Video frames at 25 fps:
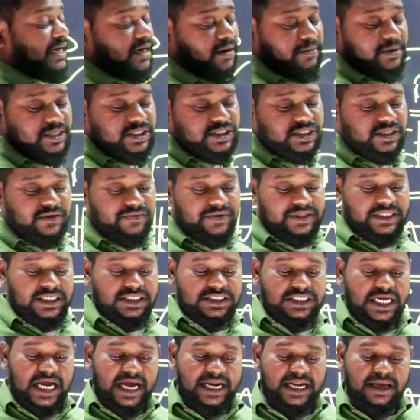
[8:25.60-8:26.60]
ఆక్రమించిండు
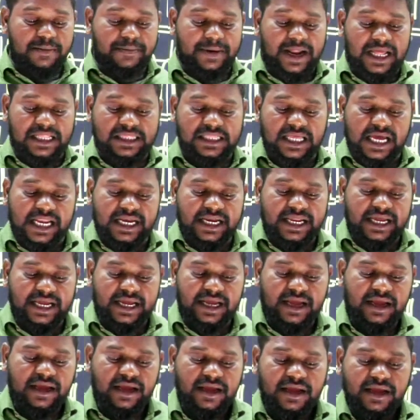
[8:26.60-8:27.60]
విదిశ అనే ప్రాంతాన్ని
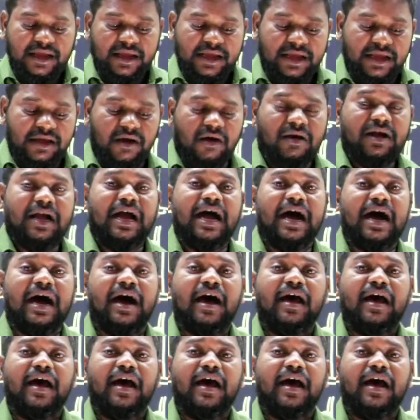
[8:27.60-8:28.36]
ఈ యొక్క